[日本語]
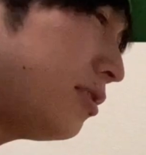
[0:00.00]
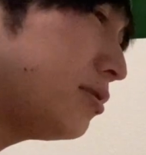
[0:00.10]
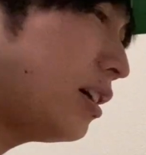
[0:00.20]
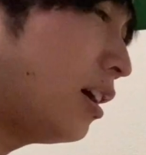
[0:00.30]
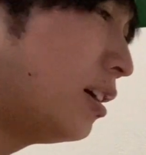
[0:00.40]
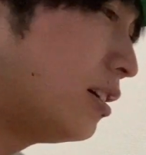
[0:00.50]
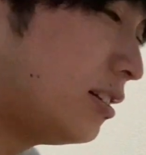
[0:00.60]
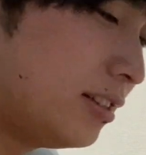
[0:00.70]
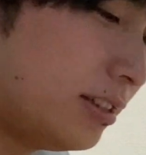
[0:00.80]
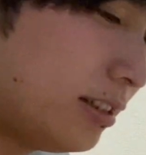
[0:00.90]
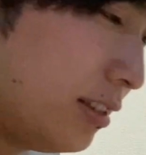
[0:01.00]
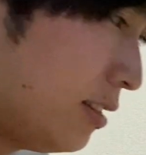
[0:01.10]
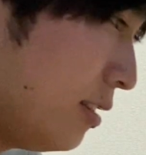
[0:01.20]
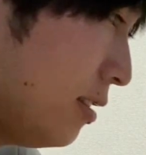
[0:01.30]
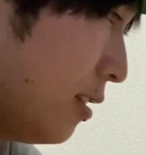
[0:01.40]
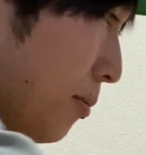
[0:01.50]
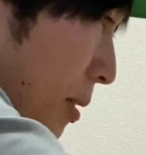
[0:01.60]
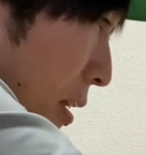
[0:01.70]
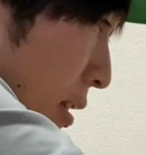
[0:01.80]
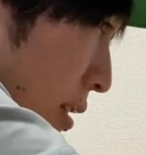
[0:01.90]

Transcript: 悪だ。やばい。